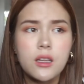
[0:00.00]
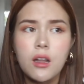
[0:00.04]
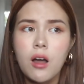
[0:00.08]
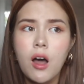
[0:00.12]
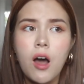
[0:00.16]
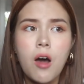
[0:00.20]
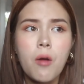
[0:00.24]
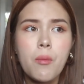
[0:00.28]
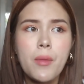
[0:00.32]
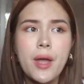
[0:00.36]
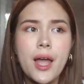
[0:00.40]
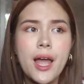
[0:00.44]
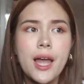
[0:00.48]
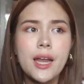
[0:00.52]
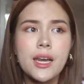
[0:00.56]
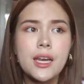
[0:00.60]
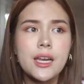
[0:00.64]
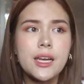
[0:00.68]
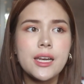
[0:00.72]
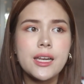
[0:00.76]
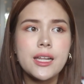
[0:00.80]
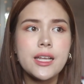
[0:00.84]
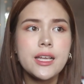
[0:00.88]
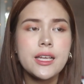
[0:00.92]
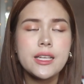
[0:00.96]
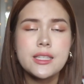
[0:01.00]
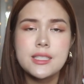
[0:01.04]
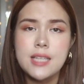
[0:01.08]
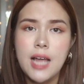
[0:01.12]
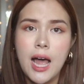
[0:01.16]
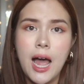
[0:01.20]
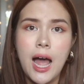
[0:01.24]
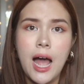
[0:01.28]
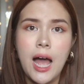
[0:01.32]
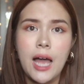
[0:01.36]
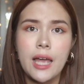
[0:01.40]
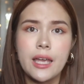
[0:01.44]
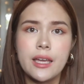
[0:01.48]
แล้วเขาไม่ให้ลิลลี่
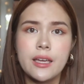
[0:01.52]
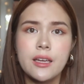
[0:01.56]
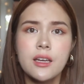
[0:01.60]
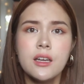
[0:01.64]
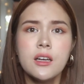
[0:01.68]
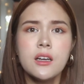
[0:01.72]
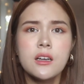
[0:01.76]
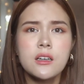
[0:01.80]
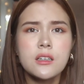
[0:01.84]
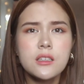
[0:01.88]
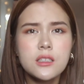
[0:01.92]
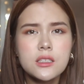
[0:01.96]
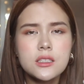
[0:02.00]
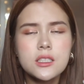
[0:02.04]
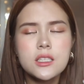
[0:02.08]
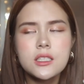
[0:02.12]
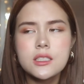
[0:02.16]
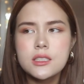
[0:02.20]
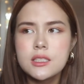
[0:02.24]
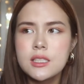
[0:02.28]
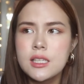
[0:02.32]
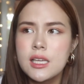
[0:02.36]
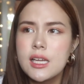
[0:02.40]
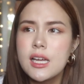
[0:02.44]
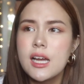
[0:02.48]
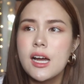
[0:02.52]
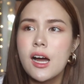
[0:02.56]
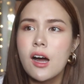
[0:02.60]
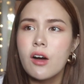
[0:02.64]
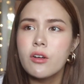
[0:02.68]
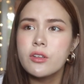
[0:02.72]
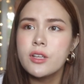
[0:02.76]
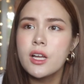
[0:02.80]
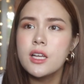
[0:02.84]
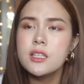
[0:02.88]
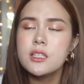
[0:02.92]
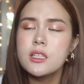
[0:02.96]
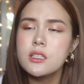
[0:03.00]
จ่ายคือจริงๆเขา
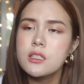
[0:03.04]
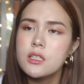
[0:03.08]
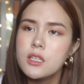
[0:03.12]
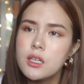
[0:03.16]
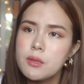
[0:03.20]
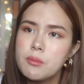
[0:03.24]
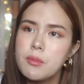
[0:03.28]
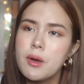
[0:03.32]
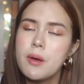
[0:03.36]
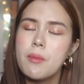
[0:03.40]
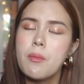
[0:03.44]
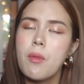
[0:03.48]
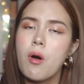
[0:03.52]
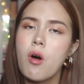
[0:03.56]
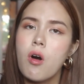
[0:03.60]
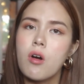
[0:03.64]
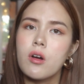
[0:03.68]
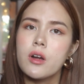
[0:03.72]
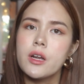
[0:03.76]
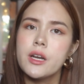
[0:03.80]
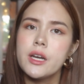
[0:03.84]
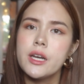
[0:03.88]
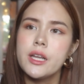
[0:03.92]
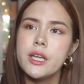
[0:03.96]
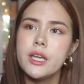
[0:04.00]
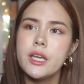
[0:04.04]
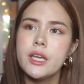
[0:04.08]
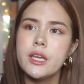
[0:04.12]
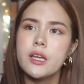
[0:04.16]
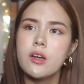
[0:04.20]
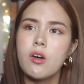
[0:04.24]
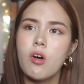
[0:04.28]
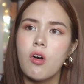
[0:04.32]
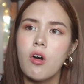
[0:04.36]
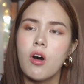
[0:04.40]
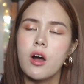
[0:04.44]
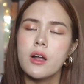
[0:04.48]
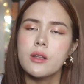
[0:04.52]
น่าจะเดินมาบอกลิลลี่
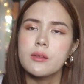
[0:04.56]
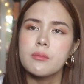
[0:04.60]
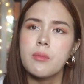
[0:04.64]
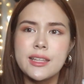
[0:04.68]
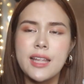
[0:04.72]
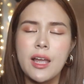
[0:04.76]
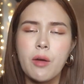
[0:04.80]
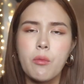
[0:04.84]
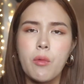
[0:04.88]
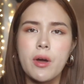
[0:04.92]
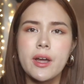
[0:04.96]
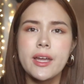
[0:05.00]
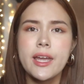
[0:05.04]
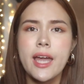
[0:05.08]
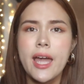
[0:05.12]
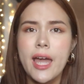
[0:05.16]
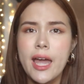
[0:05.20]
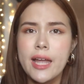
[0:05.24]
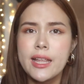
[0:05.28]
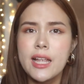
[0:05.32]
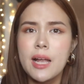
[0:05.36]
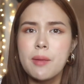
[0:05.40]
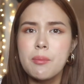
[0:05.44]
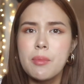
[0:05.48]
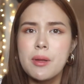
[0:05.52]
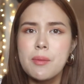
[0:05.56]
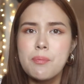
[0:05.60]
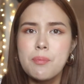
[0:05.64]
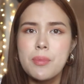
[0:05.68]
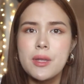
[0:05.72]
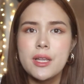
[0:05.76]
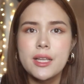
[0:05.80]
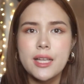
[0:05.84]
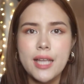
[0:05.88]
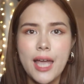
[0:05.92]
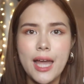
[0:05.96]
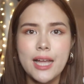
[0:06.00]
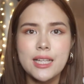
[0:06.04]
ก่อนแต่ว่าแกดันไปปิ
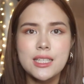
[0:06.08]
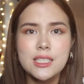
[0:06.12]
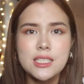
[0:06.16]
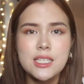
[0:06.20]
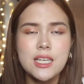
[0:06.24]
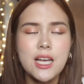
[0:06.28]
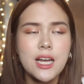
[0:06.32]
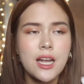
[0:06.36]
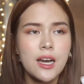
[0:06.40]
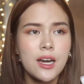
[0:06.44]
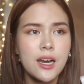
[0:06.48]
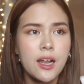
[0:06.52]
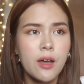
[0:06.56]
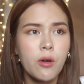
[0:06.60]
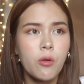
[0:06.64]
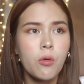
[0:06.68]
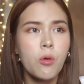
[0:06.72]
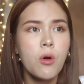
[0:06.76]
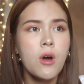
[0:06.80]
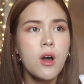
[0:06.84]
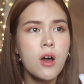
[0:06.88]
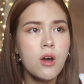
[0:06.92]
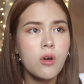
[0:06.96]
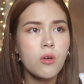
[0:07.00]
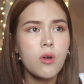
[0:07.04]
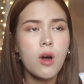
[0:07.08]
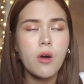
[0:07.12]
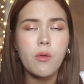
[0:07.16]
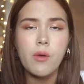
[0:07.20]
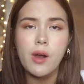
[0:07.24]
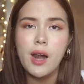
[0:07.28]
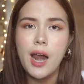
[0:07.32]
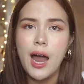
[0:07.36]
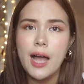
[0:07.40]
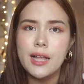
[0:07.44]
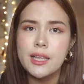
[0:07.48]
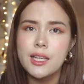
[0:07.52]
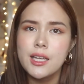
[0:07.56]
ดแคชเชียร์เร็วกว่าเว
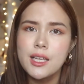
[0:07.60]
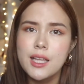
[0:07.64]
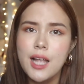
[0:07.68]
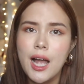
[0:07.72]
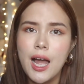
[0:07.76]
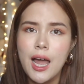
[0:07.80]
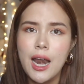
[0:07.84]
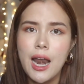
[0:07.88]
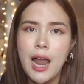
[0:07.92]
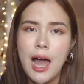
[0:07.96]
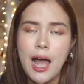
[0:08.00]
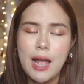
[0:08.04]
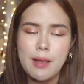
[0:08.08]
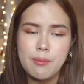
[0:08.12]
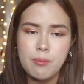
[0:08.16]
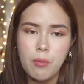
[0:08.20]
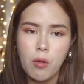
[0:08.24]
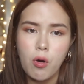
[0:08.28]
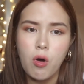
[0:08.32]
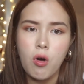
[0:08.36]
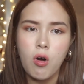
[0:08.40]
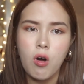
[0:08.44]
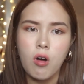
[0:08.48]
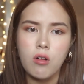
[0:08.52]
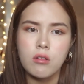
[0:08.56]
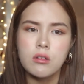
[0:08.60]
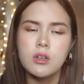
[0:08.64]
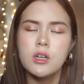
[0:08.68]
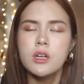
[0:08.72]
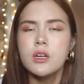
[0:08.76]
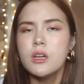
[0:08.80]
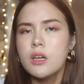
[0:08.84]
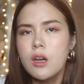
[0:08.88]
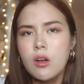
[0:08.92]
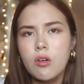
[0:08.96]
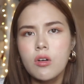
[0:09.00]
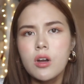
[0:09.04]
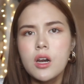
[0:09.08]
ลาที่หน้าร้านบอก
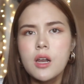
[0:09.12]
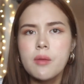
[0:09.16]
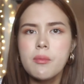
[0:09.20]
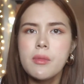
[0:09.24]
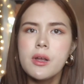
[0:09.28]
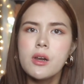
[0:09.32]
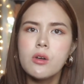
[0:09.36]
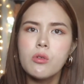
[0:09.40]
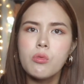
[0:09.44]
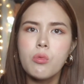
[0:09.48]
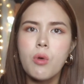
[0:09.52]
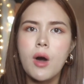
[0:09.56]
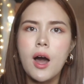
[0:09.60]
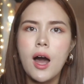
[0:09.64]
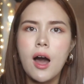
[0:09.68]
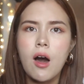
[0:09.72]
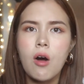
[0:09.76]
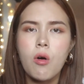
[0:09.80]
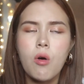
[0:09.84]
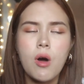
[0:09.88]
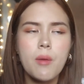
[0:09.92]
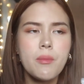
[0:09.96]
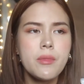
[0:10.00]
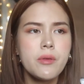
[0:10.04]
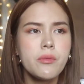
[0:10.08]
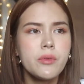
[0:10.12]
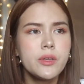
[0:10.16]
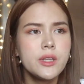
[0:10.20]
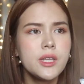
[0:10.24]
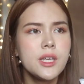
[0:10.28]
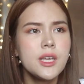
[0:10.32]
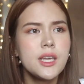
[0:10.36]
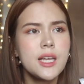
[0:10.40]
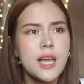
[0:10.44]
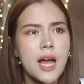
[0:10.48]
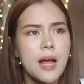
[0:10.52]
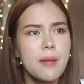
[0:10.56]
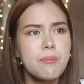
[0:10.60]
เราก็เลยไม่รู้ว่าเขามีวิ
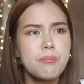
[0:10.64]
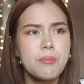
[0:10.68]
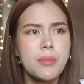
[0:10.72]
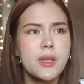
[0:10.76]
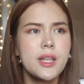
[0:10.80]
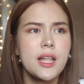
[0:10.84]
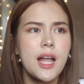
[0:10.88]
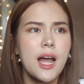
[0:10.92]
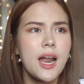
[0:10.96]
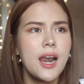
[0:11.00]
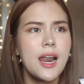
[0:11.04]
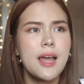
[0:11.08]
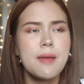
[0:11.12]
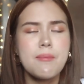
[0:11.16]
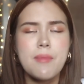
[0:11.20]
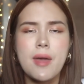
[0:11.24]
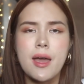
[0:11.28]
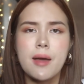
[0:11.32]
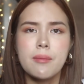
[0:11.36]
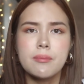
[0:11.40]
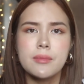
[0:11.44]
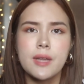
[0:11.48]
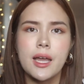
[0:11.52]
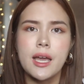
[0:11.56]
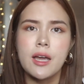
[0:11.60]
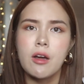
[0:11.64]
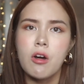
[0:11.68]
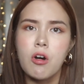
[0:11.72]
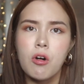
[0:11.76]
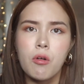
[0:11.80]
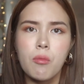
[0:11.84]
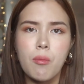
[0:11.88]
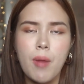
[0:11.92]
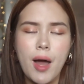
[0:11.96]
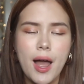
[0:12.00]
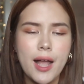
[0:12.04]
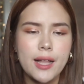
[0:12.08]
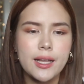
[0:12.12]
ธีการปิดอะไรแบบไหนของ
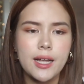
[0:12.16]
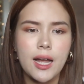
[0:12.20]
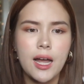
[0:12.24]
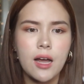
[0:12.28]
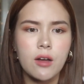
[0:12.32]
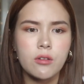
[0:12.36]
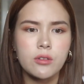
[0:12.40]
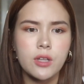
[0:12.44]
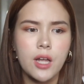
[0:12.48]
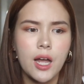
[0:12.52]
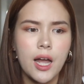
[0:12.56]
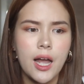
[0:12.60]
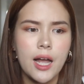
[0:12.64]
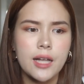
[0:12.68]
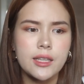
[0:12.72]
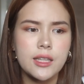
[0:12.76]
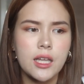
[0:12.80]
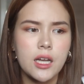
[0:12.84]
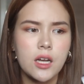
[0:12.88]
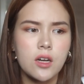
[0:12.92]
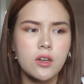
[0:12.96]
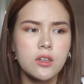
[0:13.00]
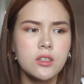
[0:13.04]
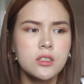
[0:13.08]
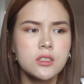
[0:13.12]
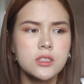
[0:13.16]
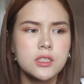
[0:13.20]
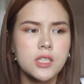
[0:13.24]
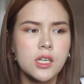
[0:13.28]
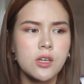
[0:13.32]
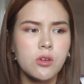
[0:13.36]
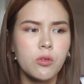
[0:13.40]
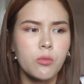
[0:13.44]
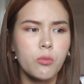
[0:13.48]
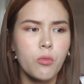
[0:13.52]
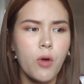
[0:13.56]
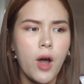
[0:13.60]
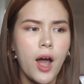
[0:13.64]
บ้านเขานะคะแต่ก็คือส
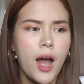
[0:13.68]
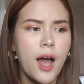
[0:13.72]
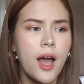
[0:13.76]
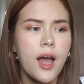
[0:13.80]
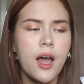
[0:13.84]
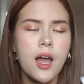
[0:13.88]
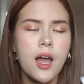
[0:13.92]
รุปว่า